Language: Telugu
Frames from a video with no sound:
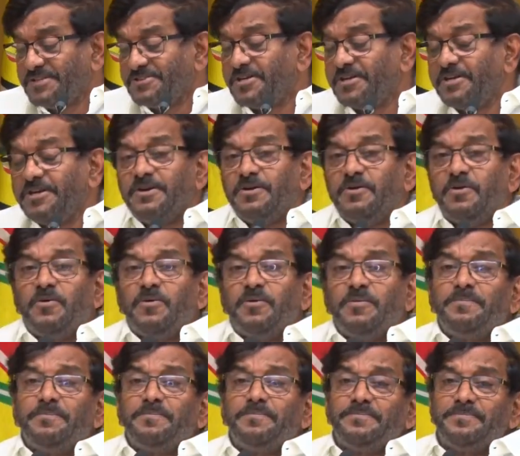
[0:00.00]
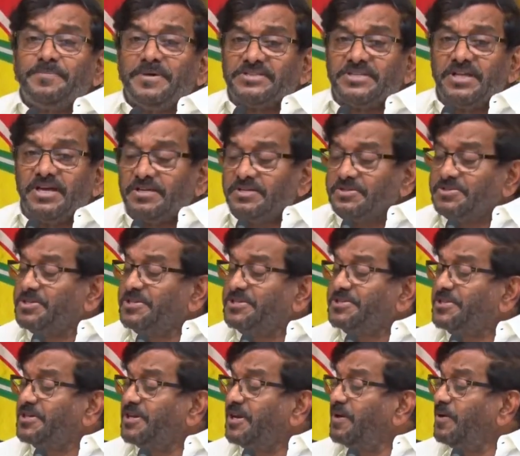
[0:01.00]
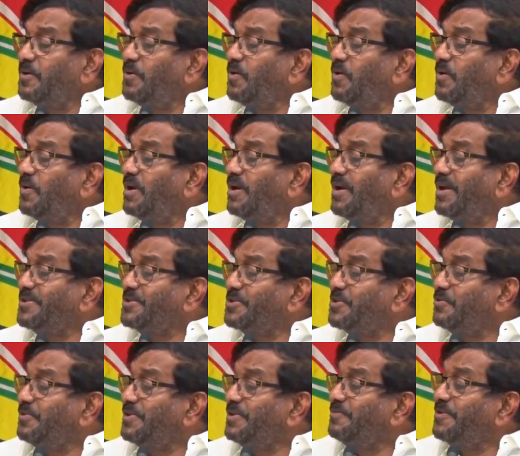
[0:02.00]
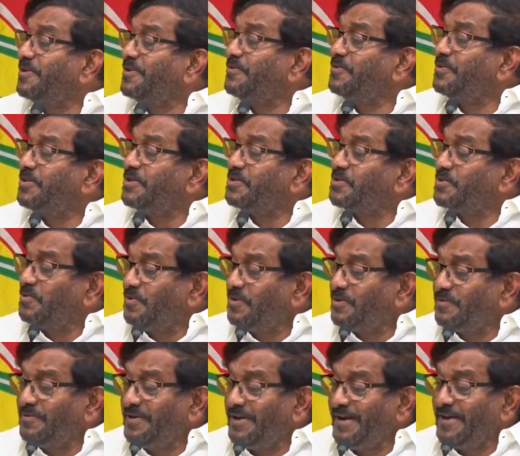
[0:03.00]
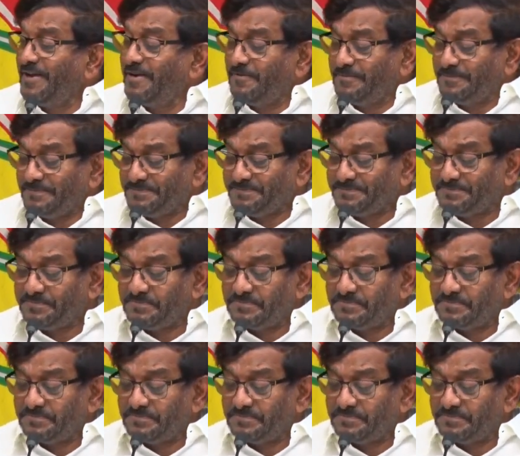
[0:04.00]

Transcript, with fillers: పత్రికల్లో పతాక శీర్షికల్లో లంచం ఇవ్వటం తీసుకోవటం నేరం